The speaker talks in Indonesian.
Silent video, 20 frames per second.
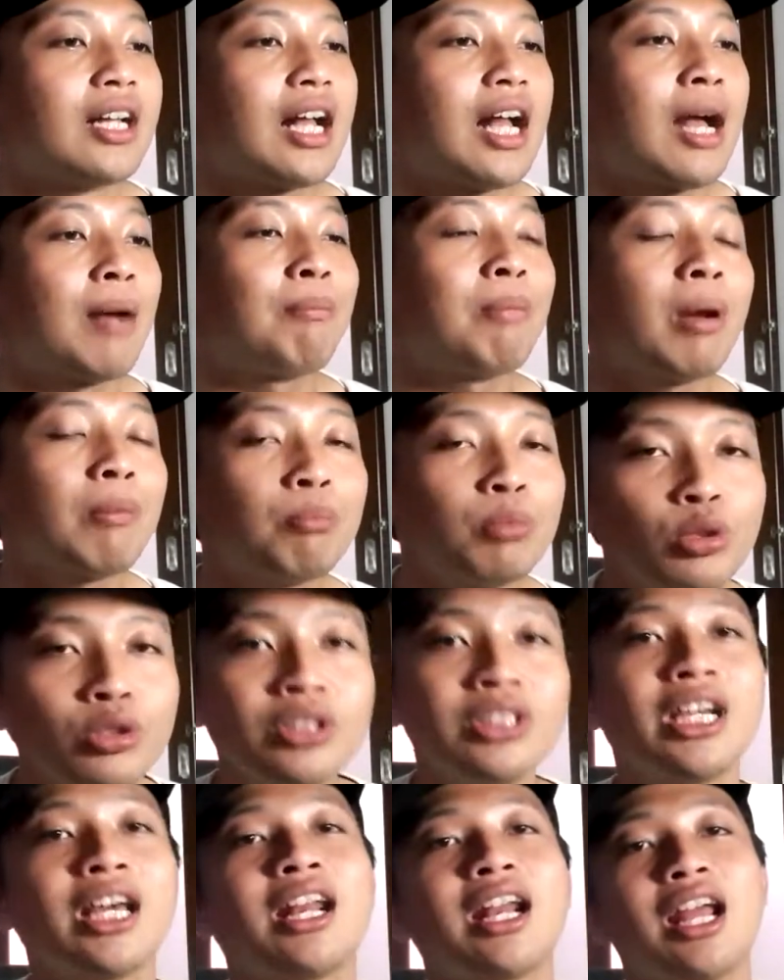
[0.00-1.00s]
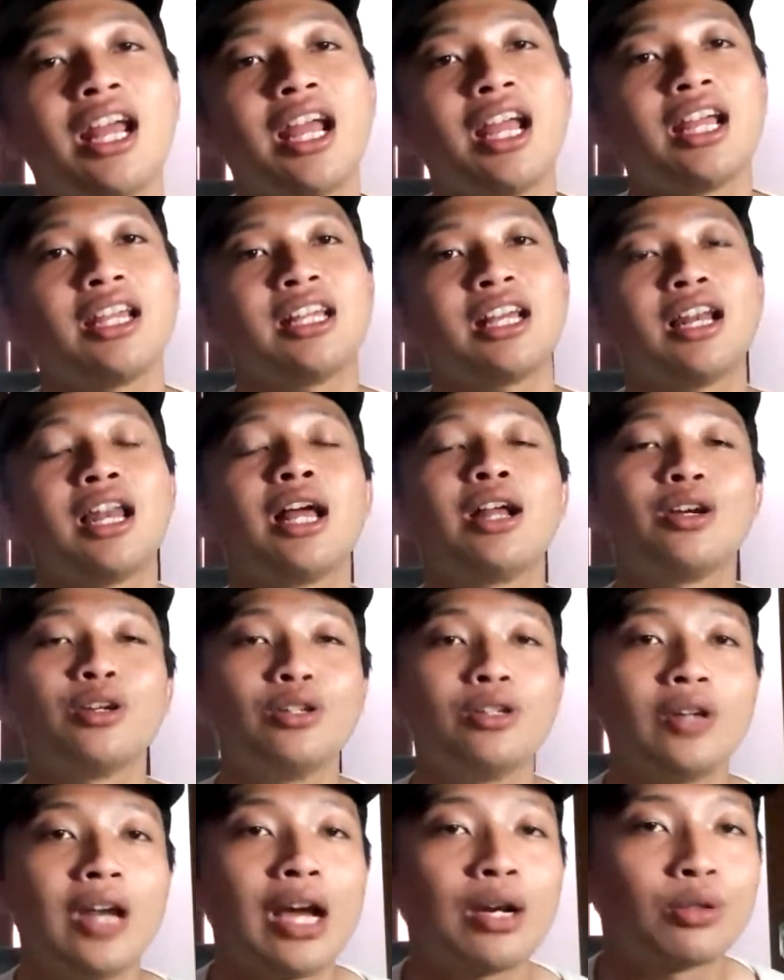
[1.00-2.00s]
apapun cara yang
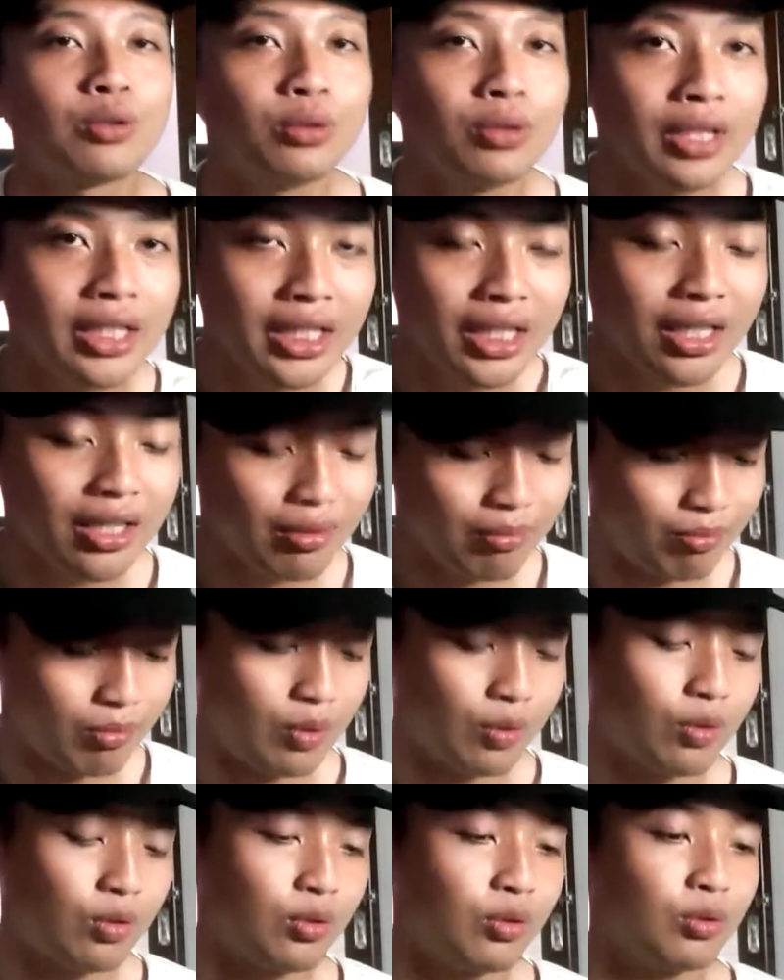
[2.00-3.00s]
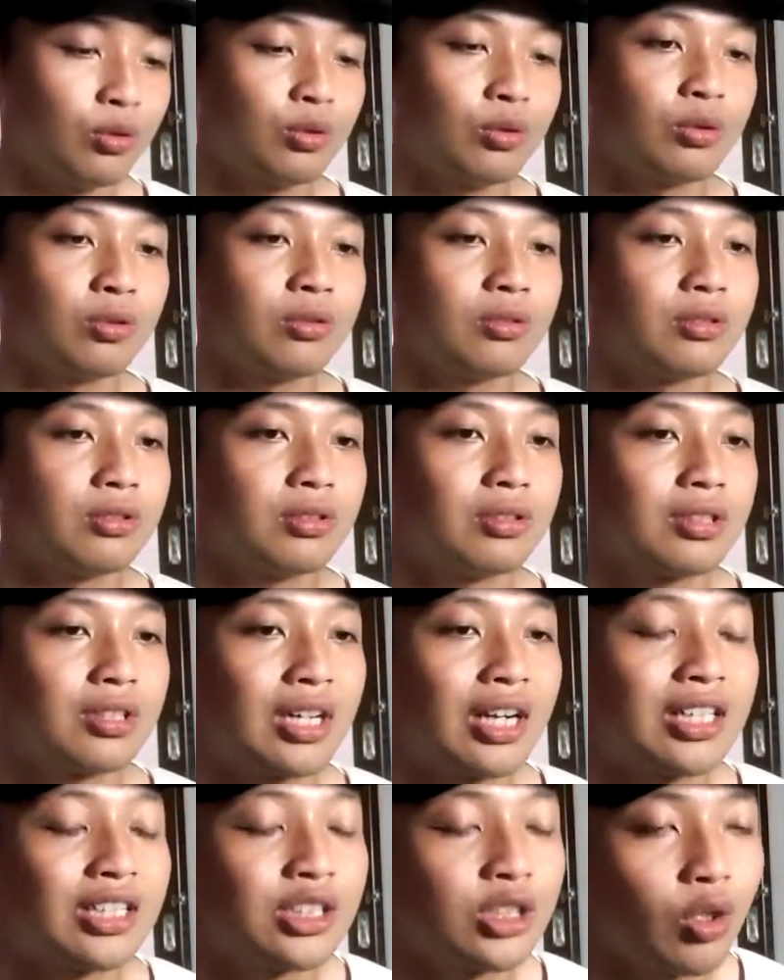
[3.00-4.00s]
lu lakuin, mau lu
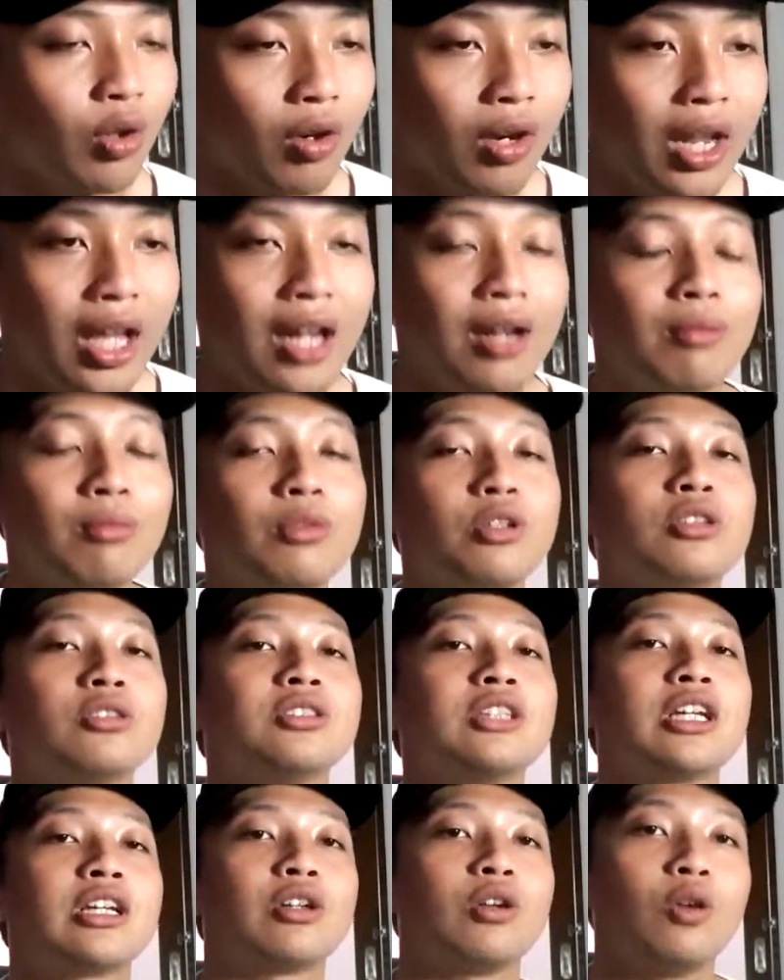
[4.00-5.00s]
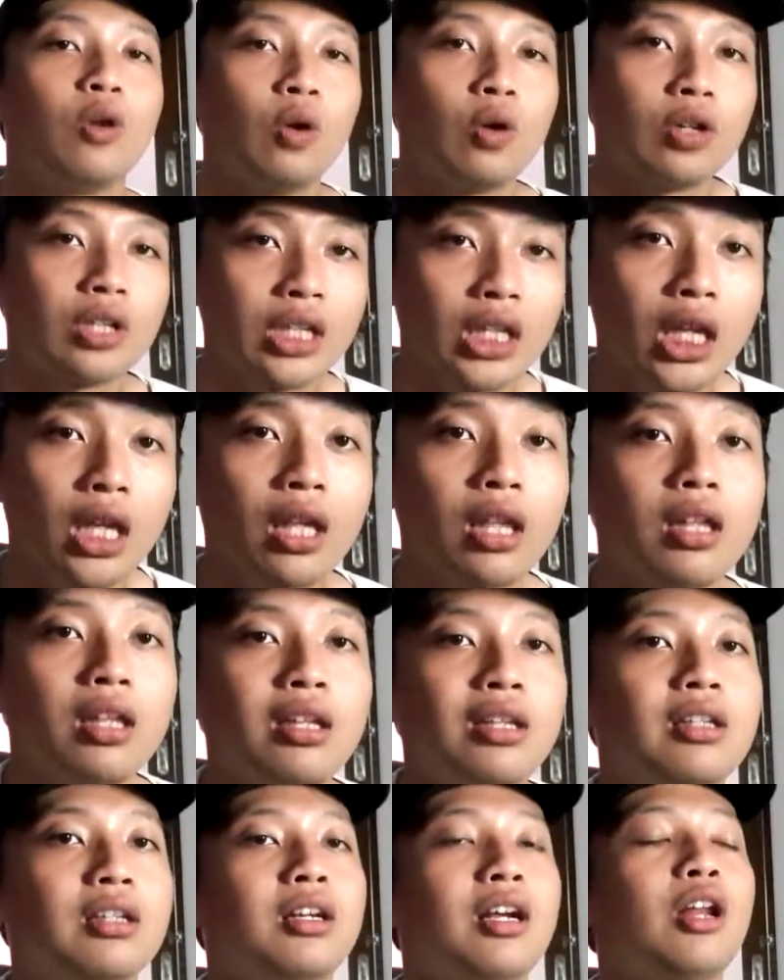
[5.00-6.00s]
tradisional, mau teknologi,
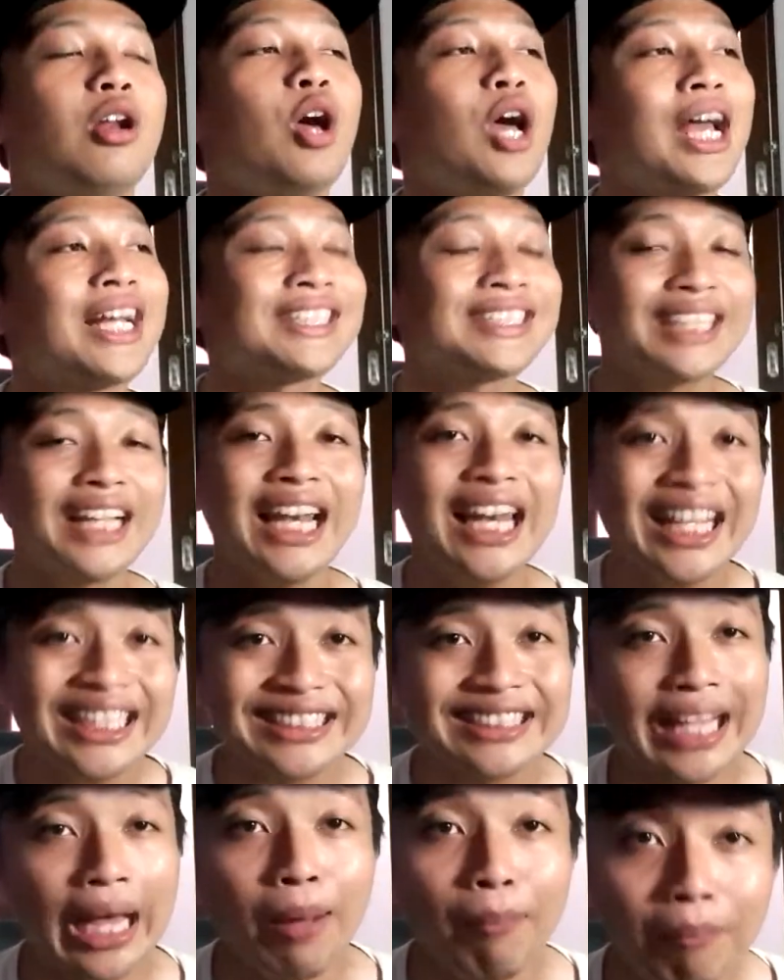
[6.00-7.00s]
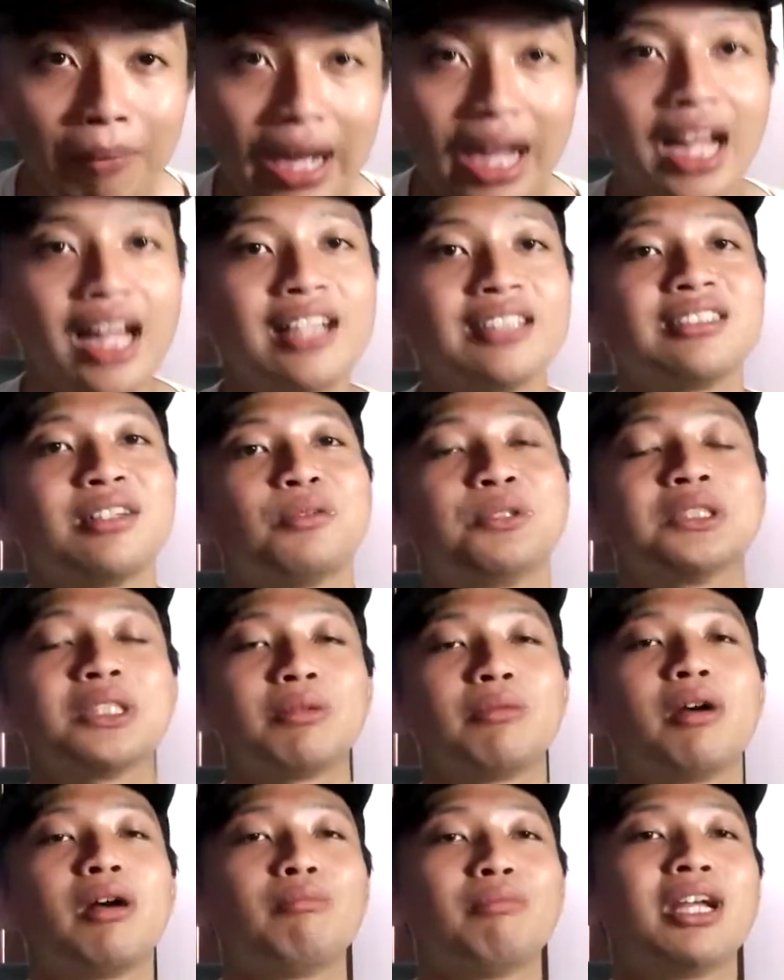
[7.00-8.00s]
kalau hasilnya sama,
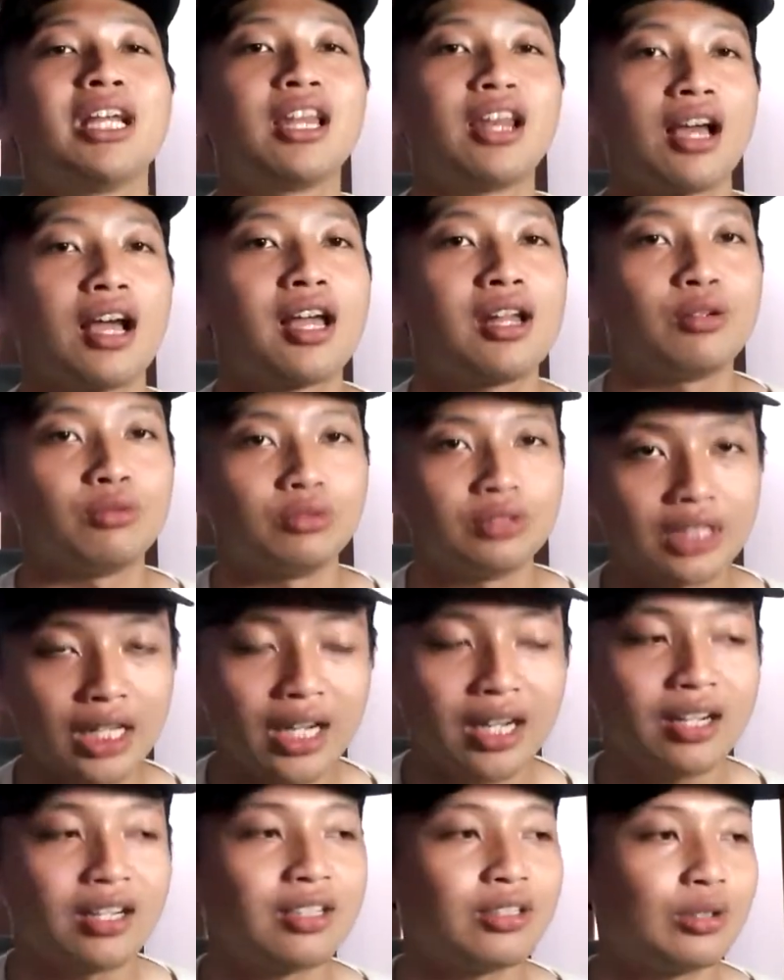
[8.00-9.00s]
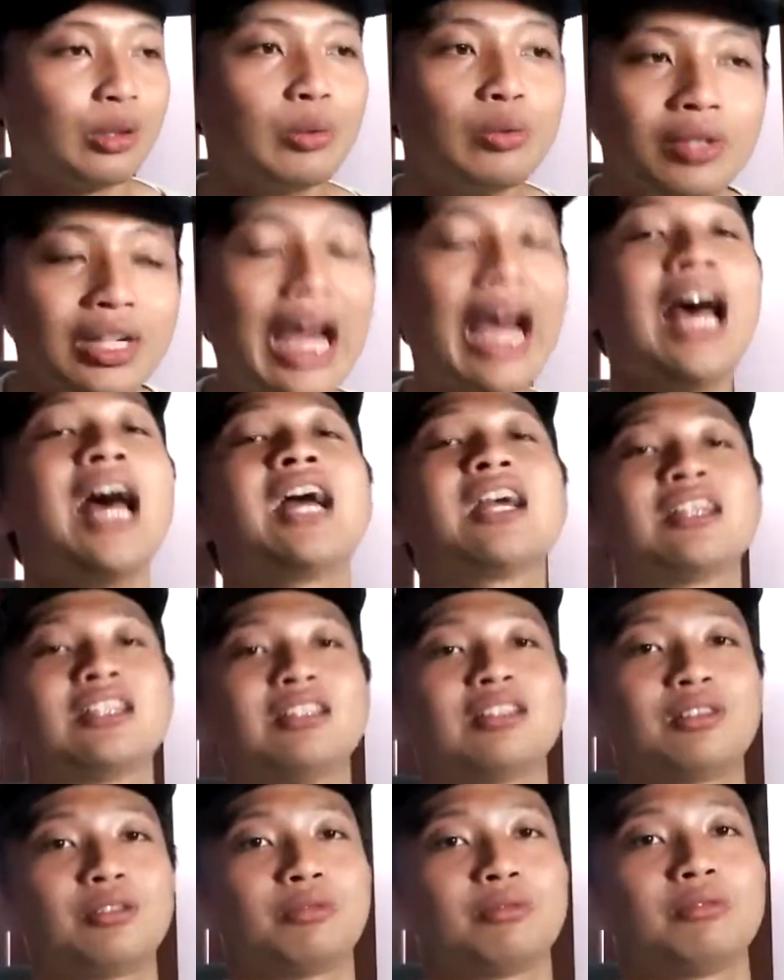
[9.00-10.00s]
sama-sama menghilangkan hujan, ya udah
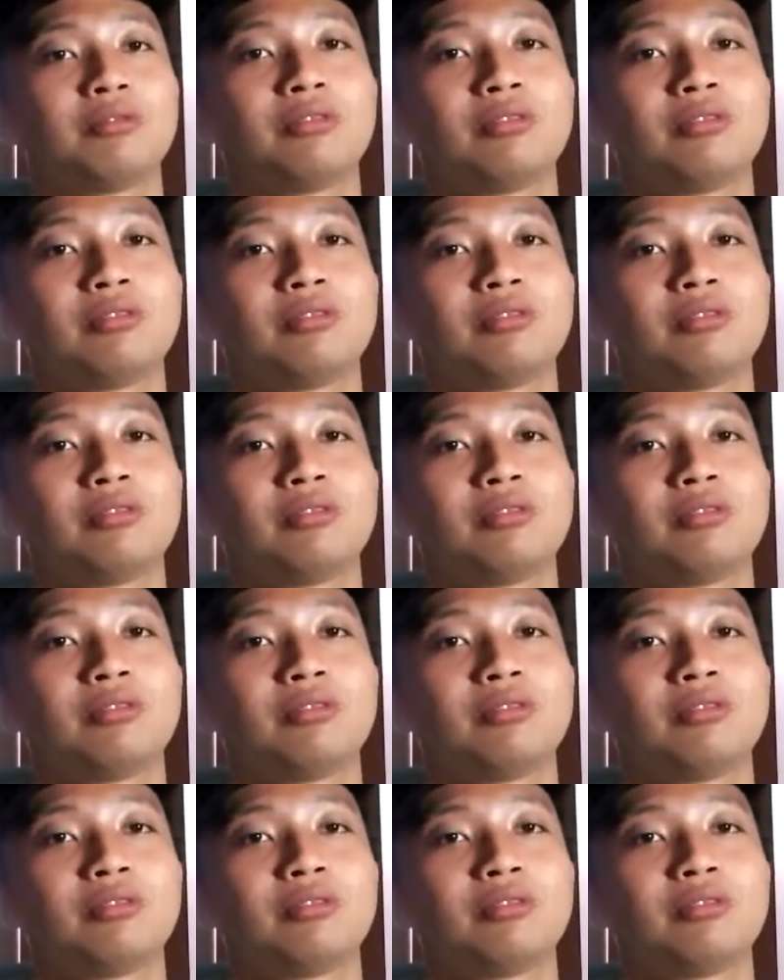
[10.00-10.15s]
gitu